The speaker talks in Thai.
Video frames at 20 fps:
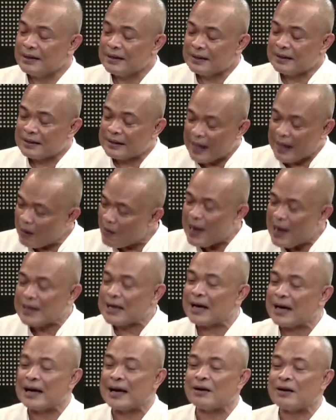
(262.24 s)
แต่ว่า
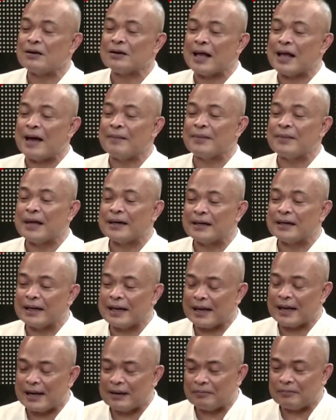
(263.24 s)
อย่างไรก็ตามนั้นเนี่
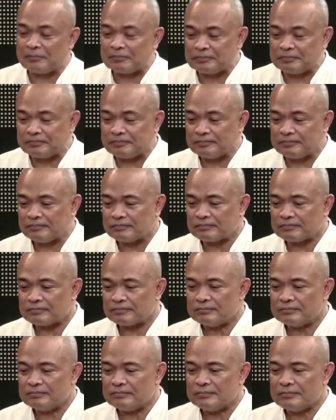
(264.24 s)
ยนะครับ
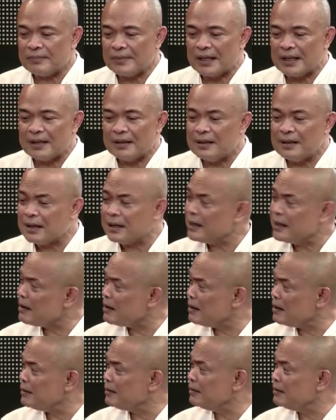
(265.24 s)
เรื่องนี้
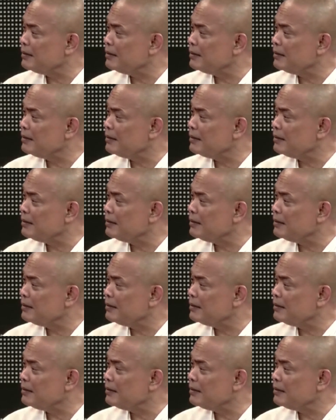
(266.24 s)
ก็